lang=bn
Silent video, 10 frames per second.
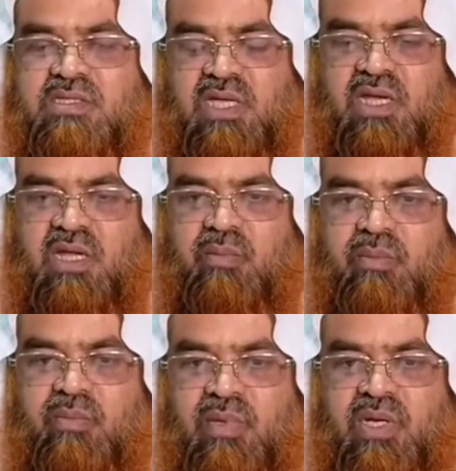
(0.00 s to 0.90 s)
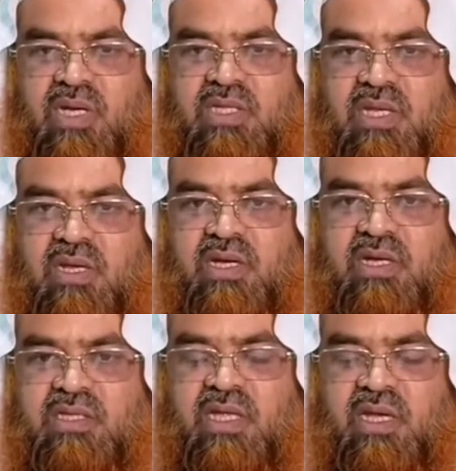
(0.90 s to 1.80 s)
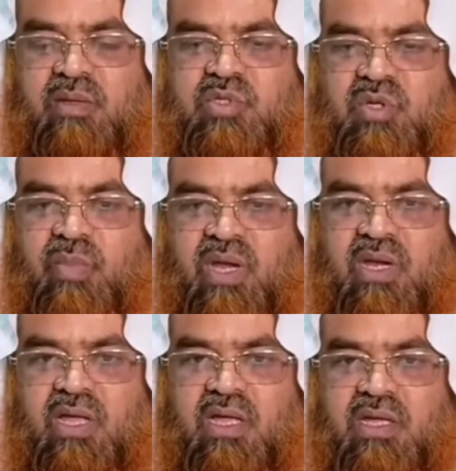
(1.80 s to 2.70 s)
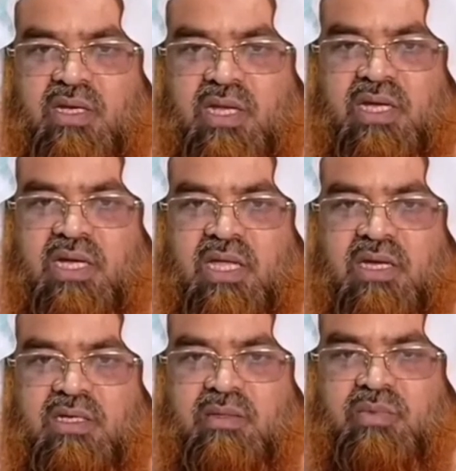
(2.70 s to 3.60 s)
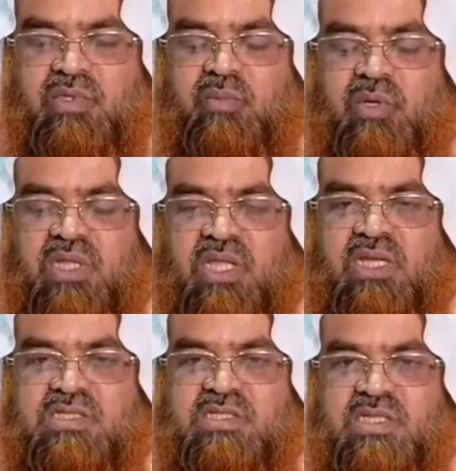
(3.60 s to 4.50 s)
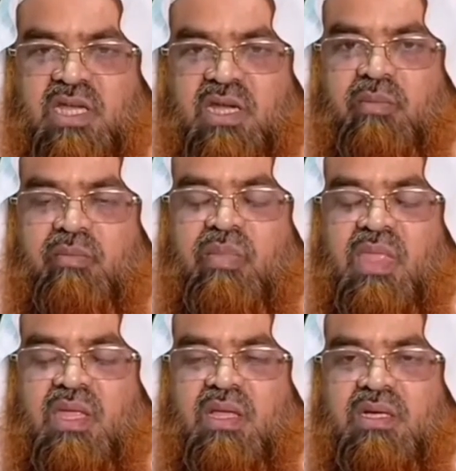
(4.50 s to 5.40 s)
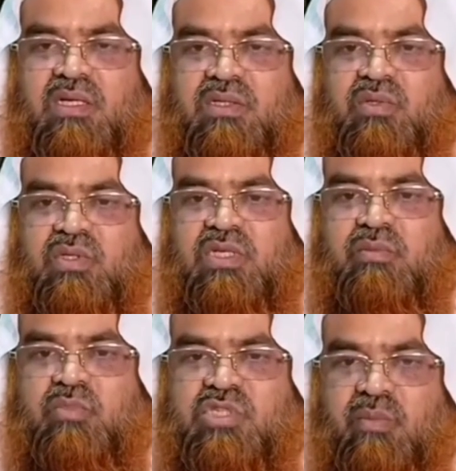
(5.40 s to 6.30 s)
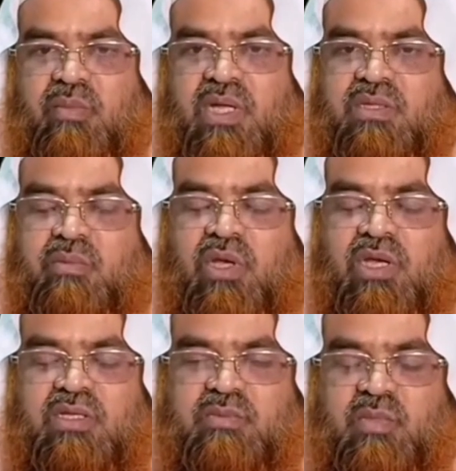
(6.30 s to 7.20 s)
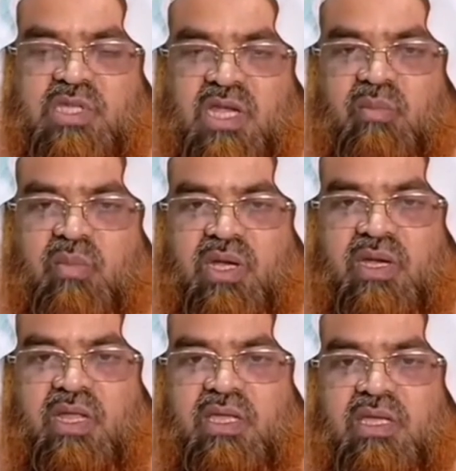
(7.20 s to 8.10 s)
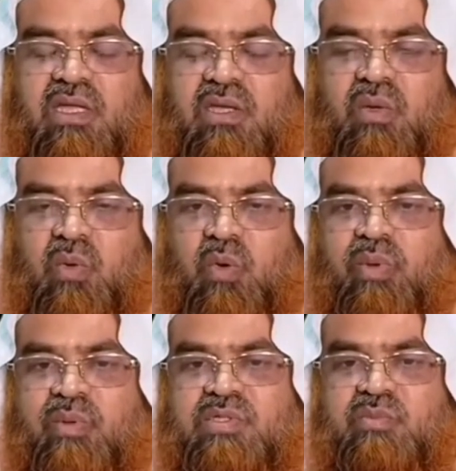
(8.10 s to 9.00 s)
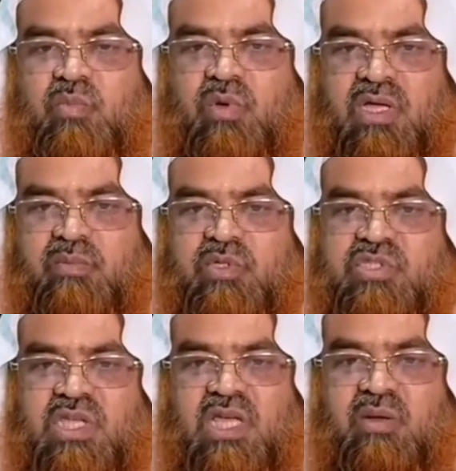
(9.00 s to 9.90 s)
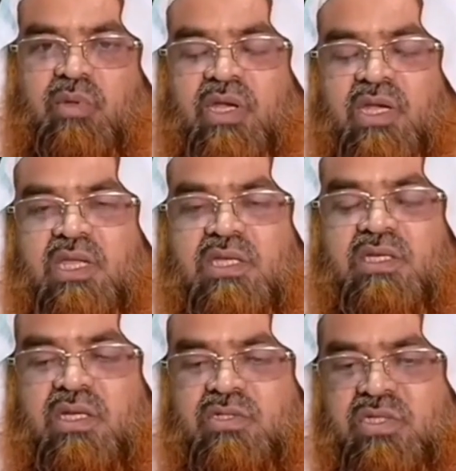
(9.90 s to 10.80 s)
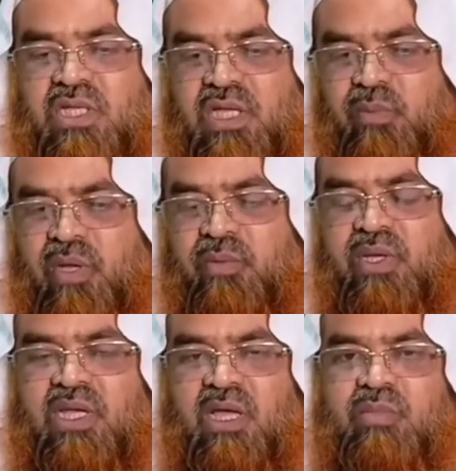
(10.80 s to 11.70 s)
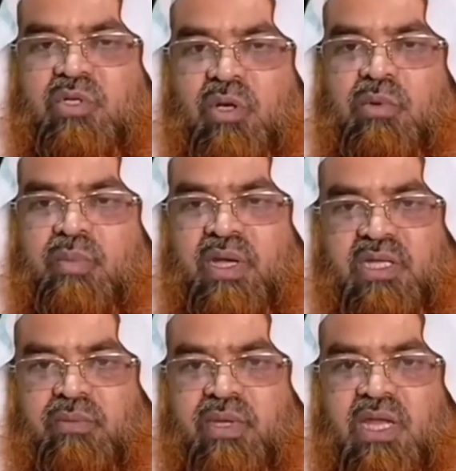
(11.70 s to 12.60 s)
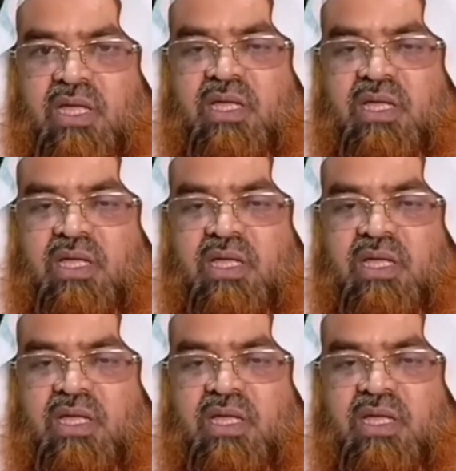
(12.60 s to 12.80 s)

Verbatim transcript: জায়নাব রাদিয়াল্লাহ আনহা তার নাম ছিল বার্রা নেককার তিনি বদলে রাখছেন জাইনাব কিন্তু তিনি মুসাম্মাত বলেন জাইনাব বলেন নাই অনুরূপভাবে মোহাম্মদ সাহাল বলেন নাই অর্থাৎ এইভাবে নাম ডবল বানিয়ে ফেলা